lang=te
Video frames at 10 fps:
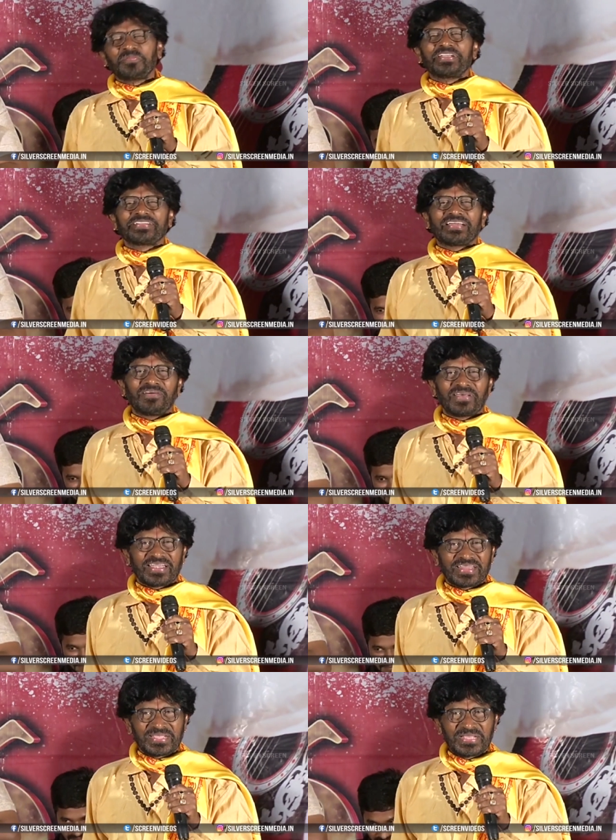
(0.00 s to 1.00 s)
డూపర్ హిట్
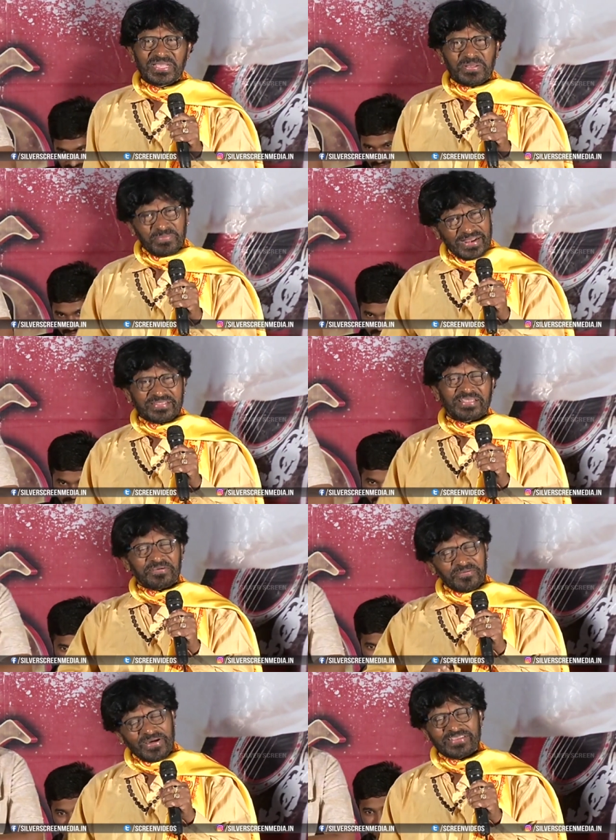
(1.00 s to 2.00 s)
కావాలని మనస
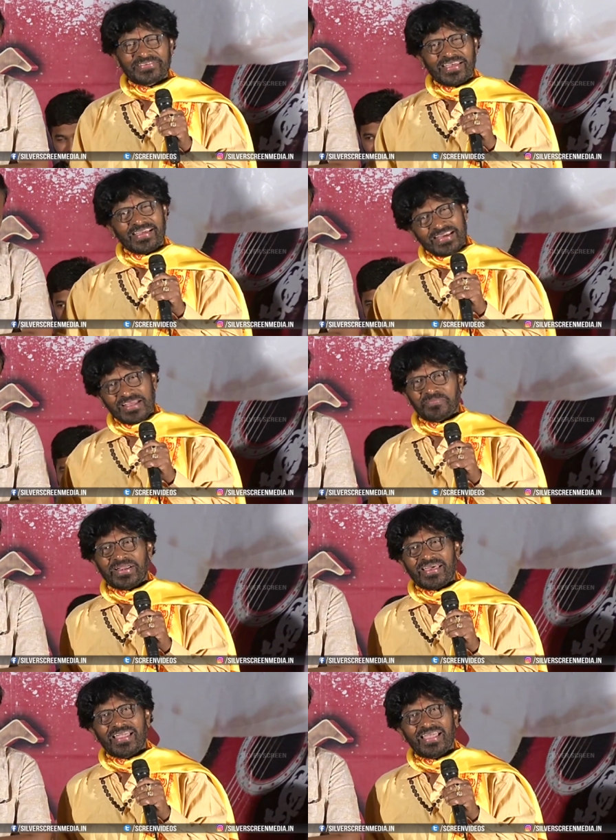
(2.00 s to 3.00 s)
వాచ
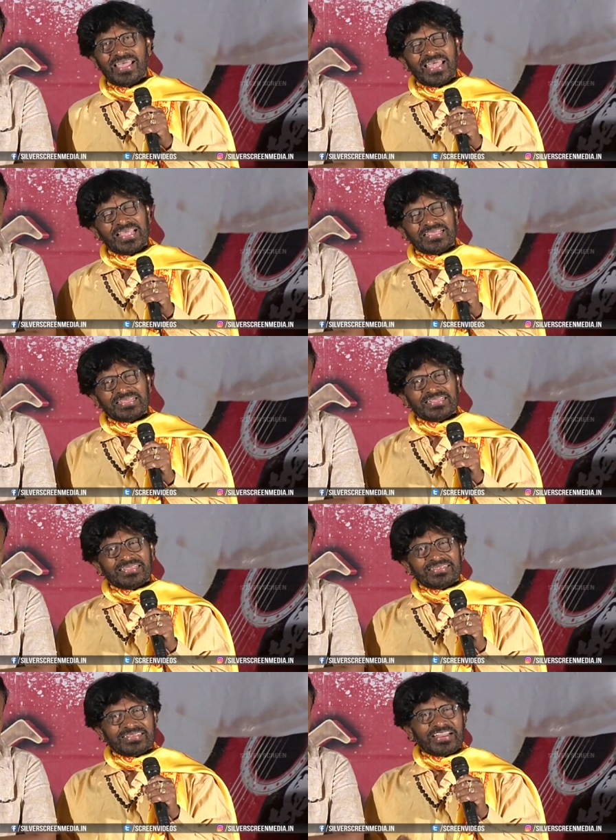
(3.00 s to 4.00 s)
కర్మణ
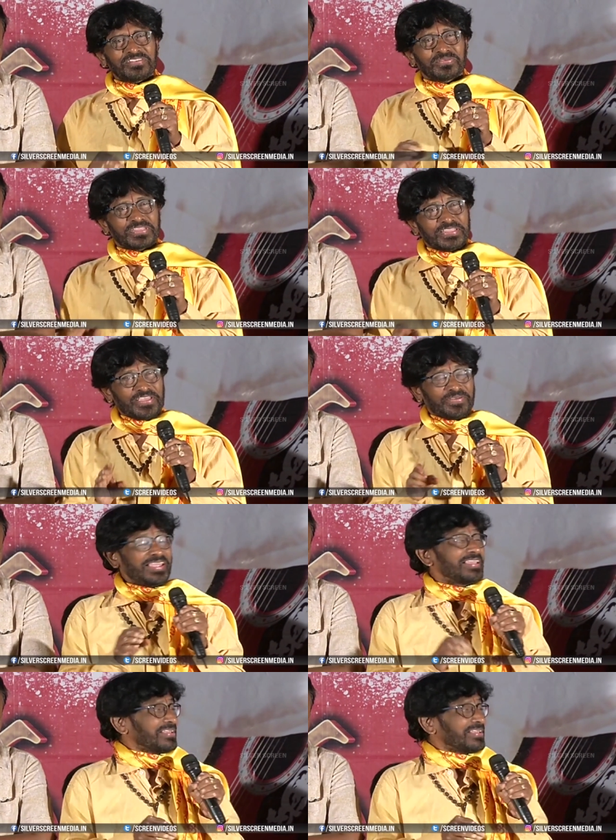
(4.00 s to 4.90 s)
సరస్వతీదేవి